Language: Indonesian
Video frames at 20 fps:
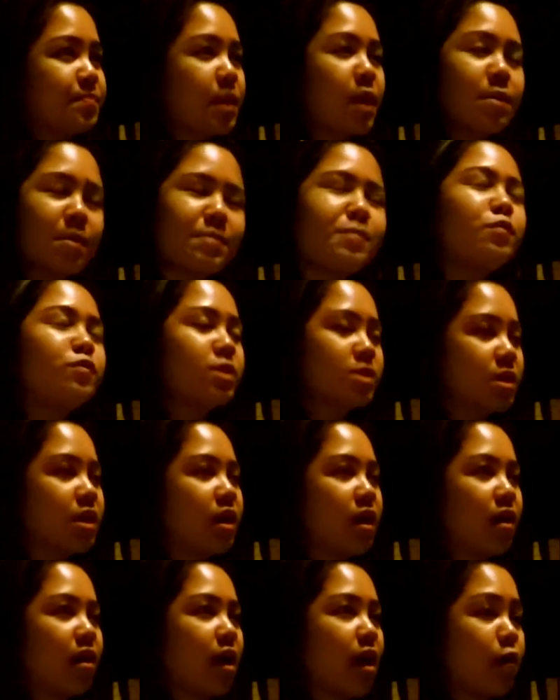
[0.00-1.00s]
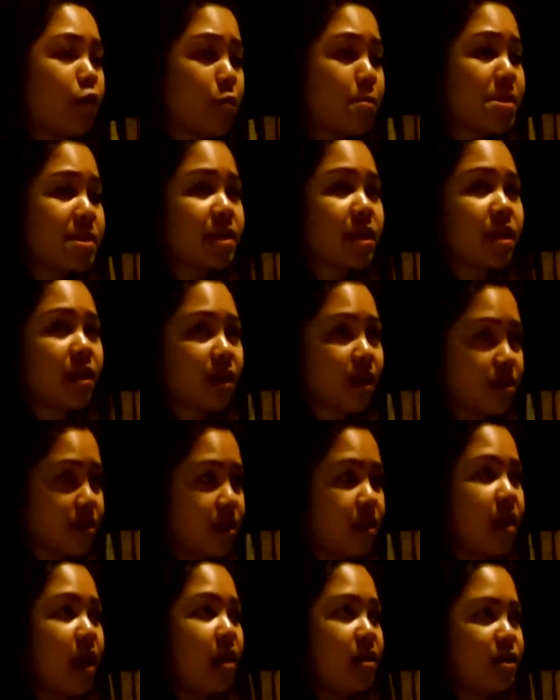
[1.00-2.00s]
tetap sulit ya aku sampai sekarang
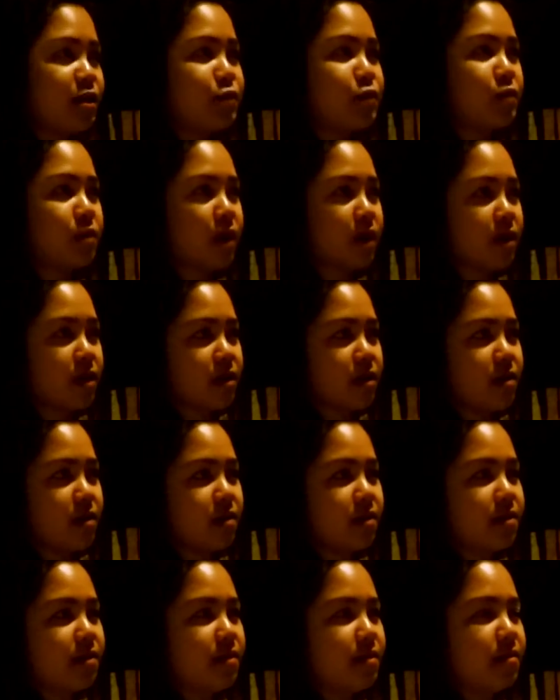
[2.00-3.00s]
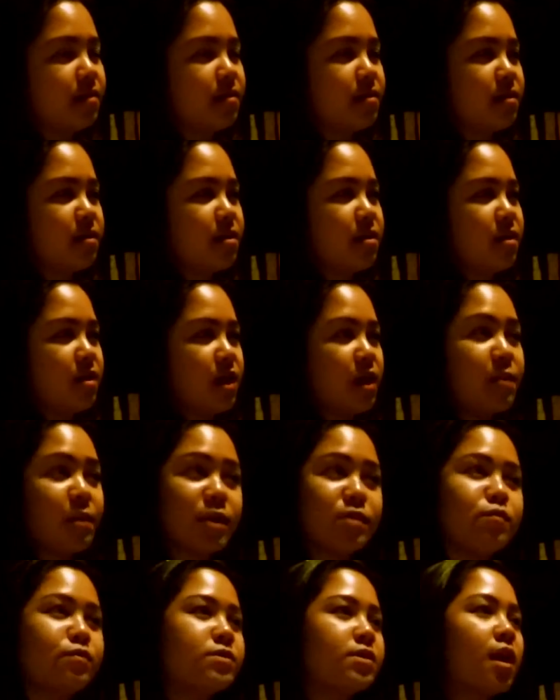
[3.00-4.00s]
kadang lali juga oh
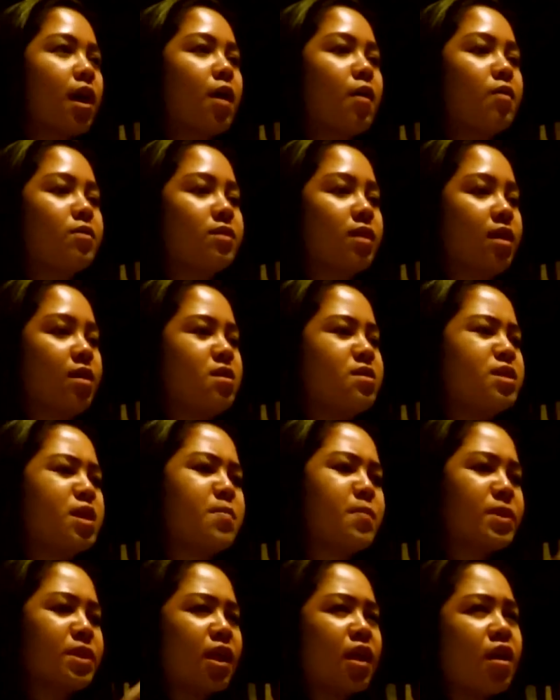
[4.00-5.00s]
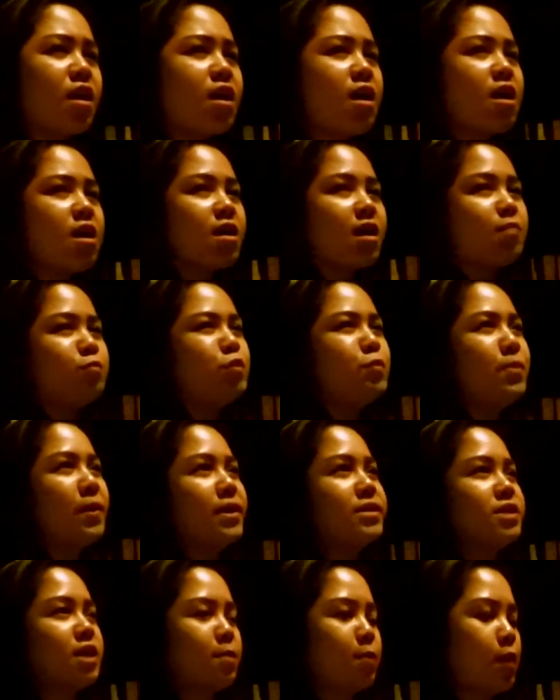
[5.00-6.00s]
memang susah kalau teknik yang penting kamu
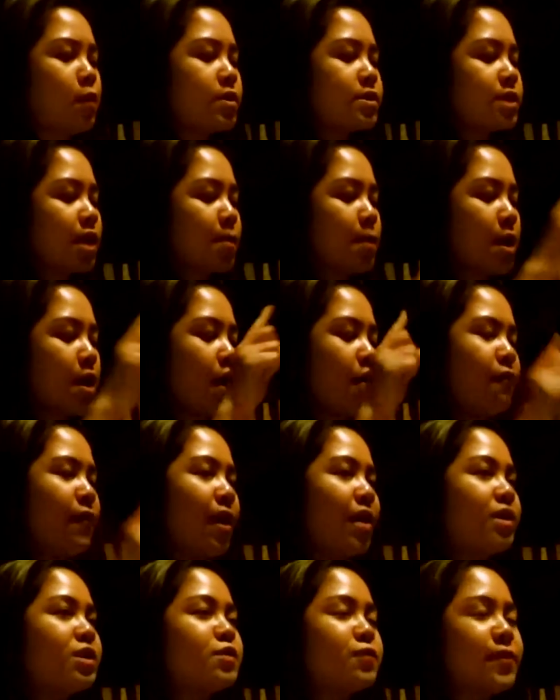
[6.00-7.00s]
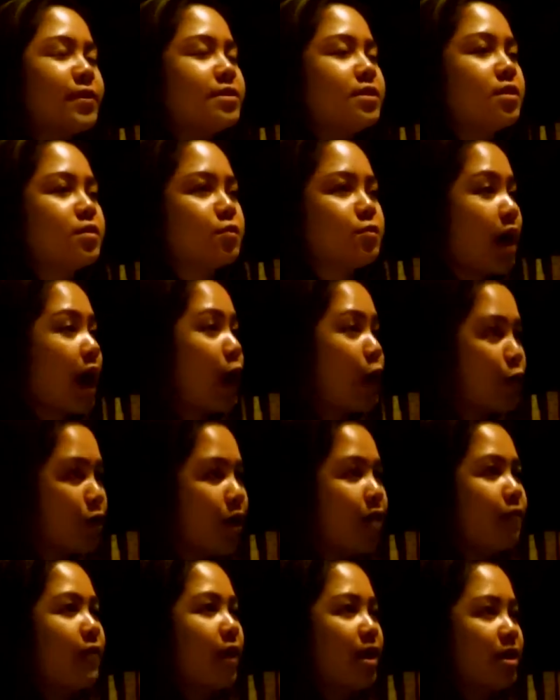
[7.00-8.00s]
belajar power sama nggak fales wes itu kalau
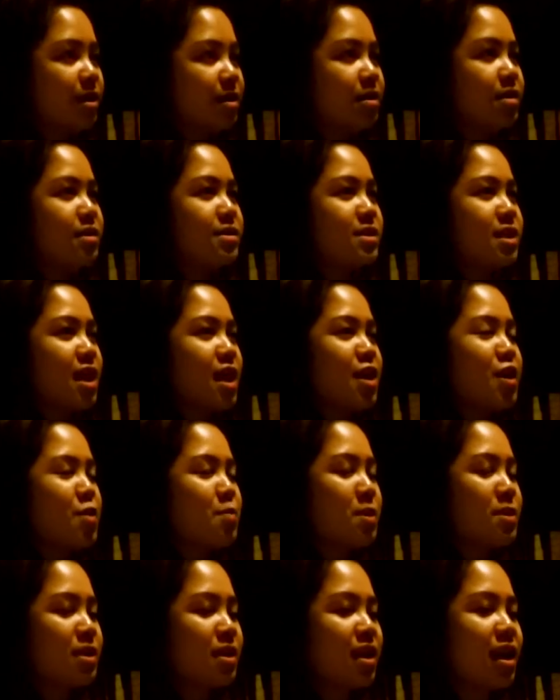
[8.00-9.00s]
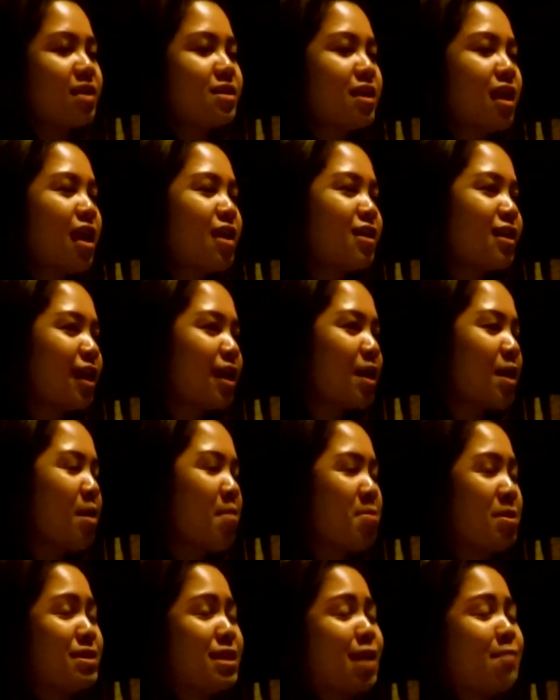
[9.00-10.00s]
nggak fales ya berarti latihannya
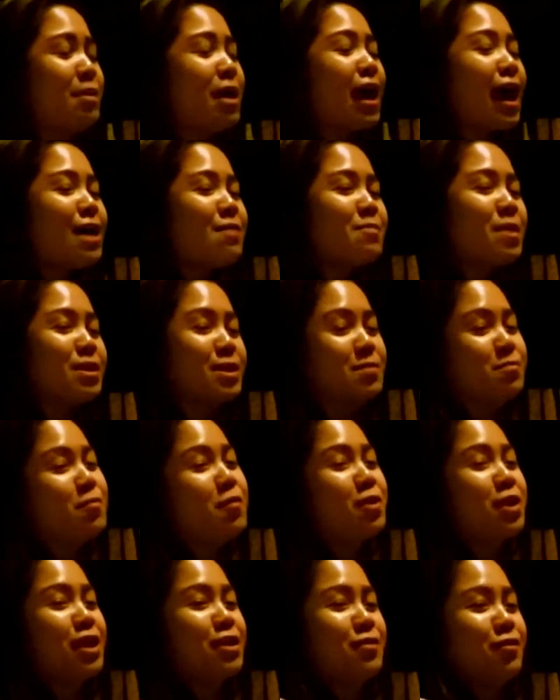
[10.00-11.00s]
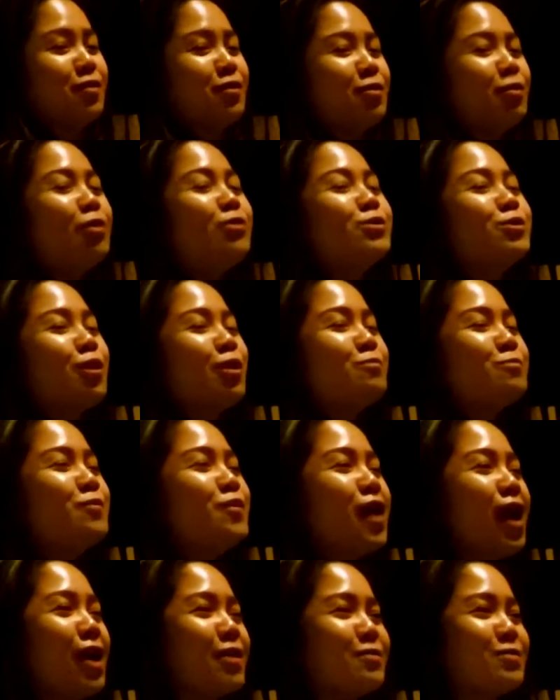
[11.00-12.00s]
pertama kan berarti monitor kontrolmu
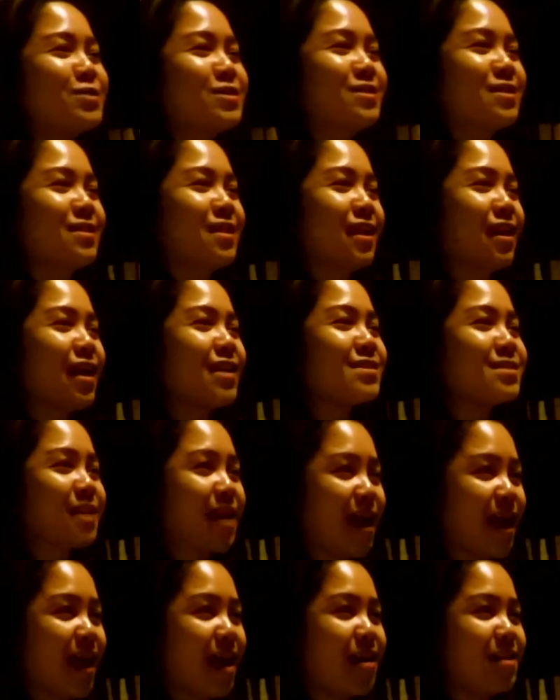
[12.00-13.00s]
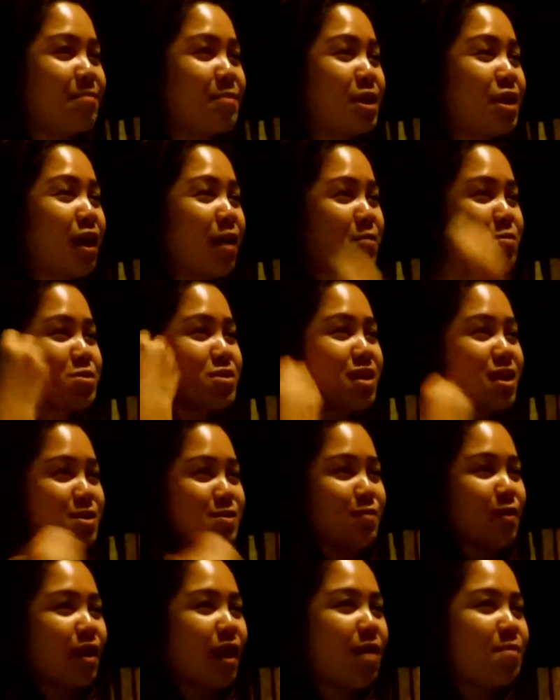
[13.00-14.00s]
harus keras kan ya, bener, biar bener, kamu dengar
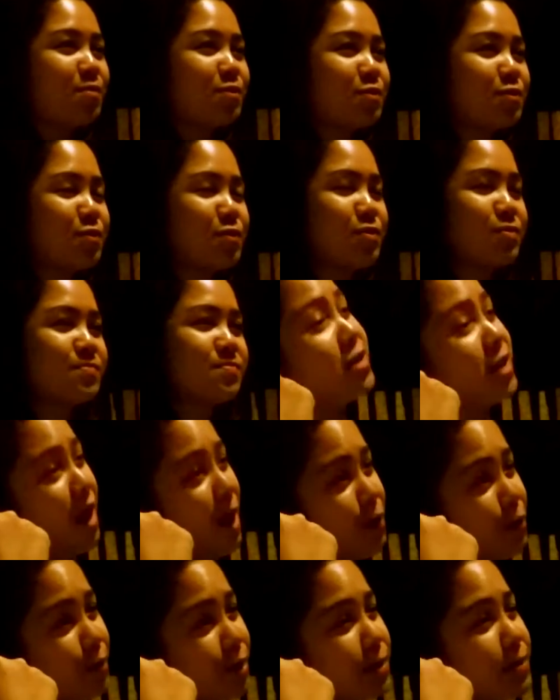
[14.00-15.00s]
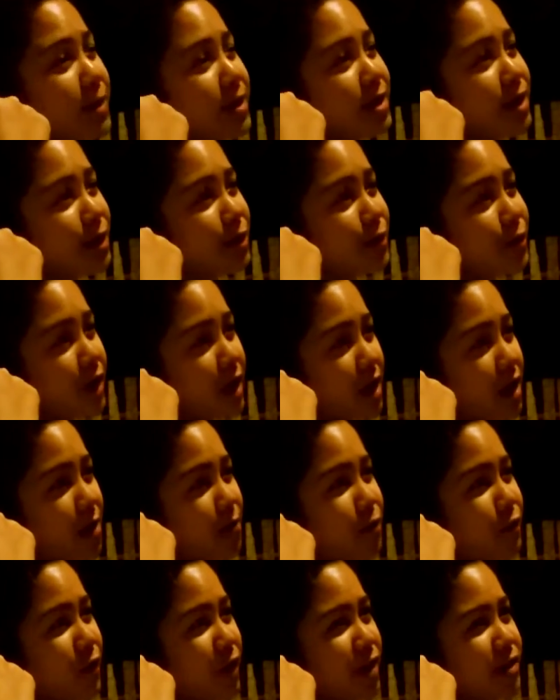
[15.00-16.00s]
suaramu nah aku pribadi lo ya
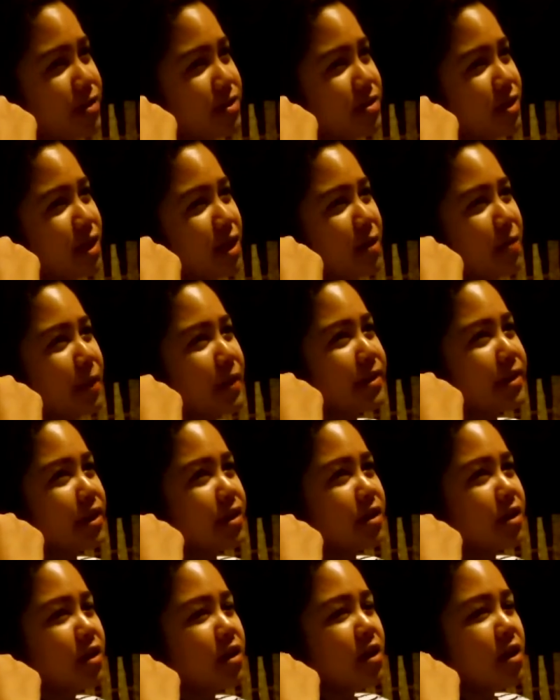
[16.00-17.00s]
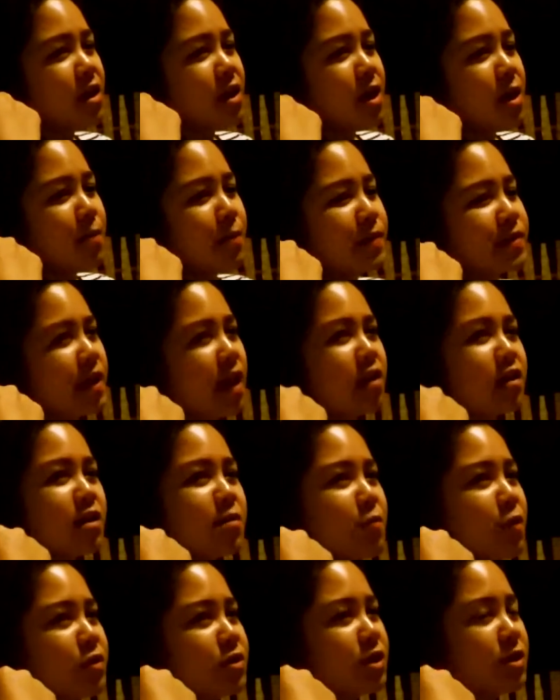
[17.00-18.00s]
bukan secara materi misal nih
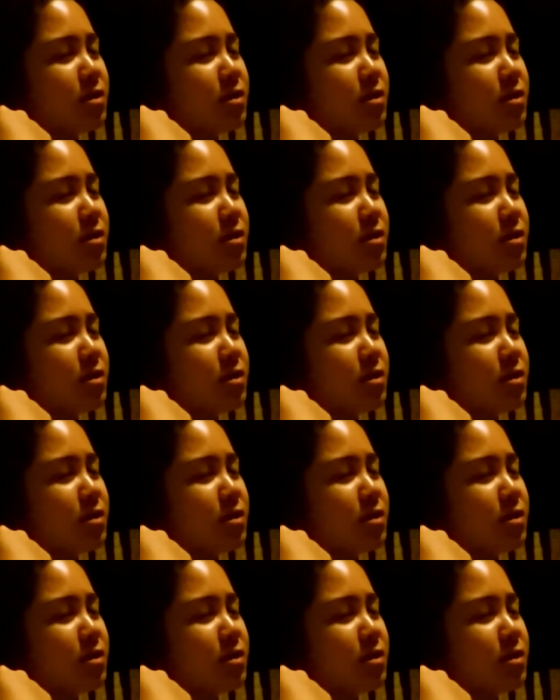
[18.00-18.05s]
mau